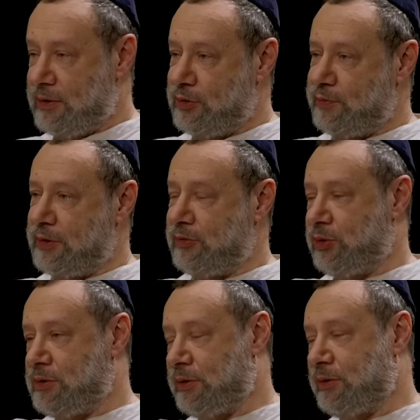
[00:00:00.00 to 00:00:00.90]
То есть
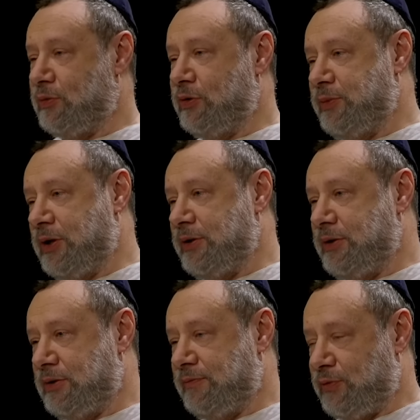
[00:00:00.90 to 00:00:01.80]
получился такой
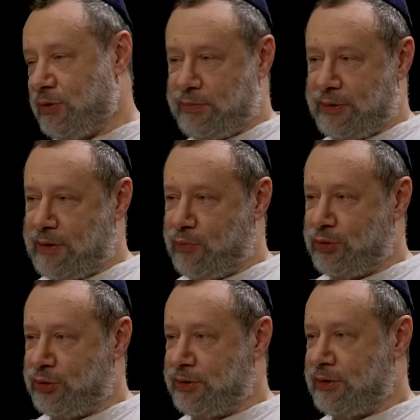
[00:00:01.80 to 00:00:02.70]
механизм вроде бы
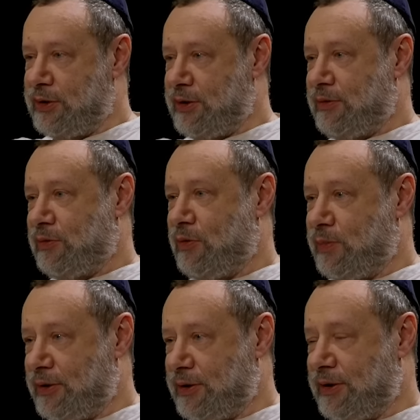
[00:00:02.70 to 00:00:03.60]
рабочий.
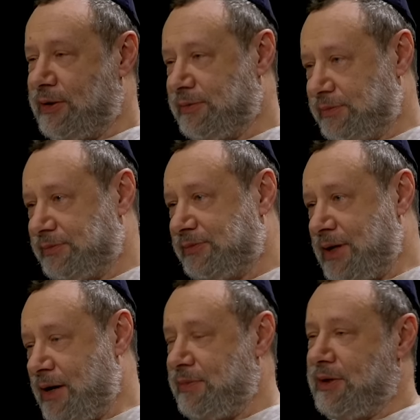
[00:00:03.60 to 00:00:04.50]
Облако
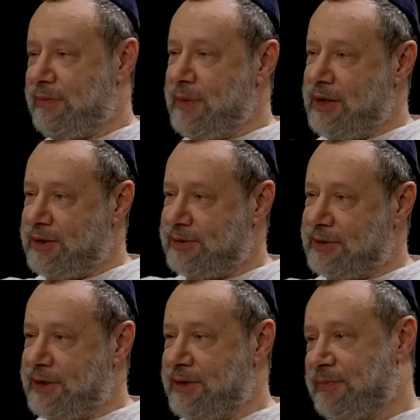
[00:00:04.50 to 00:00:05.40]
там, нормально
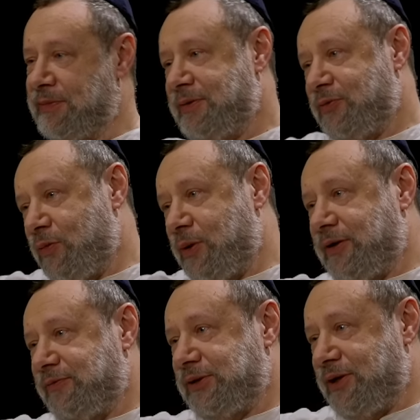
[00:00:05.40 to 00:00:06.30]
стоим,
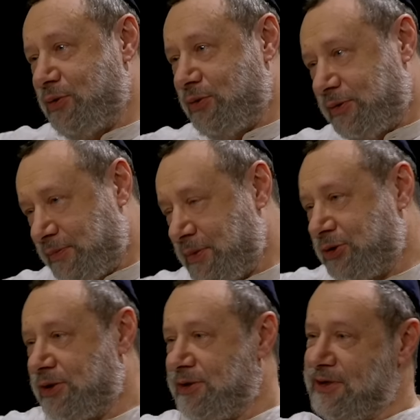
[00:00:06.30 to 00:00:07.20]
облако встает,
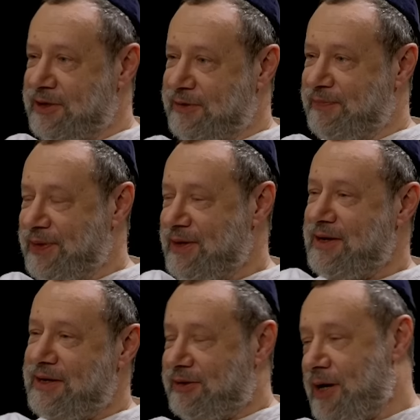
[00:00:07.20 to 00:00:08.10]
пошли за ним.
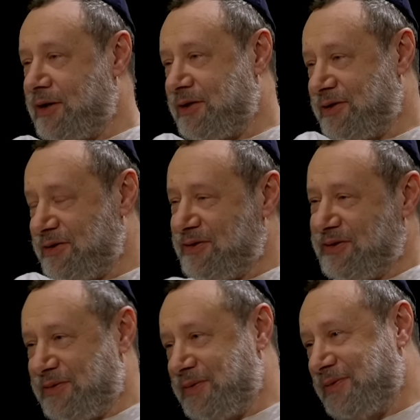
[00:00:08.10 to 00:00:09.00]
И так они
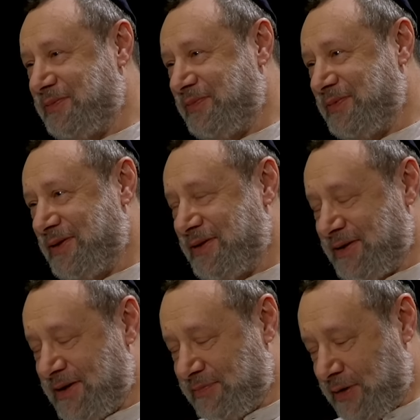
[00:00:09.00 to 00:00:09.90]
э,
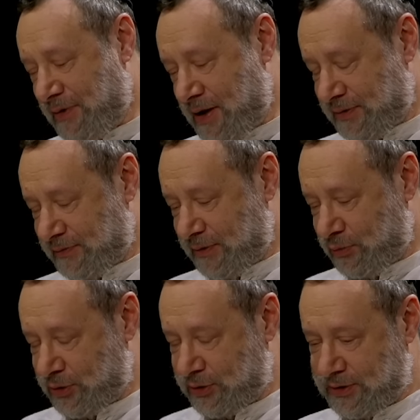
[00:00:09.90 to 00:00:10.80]
э, отправлялись в свои
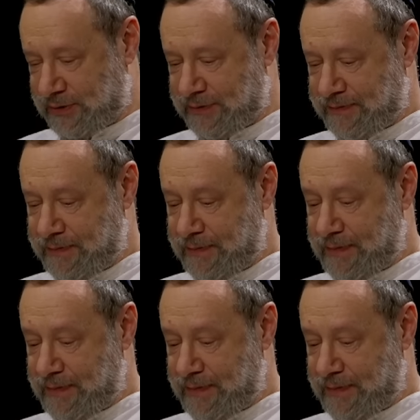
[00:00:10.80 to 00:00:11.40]
путешествия.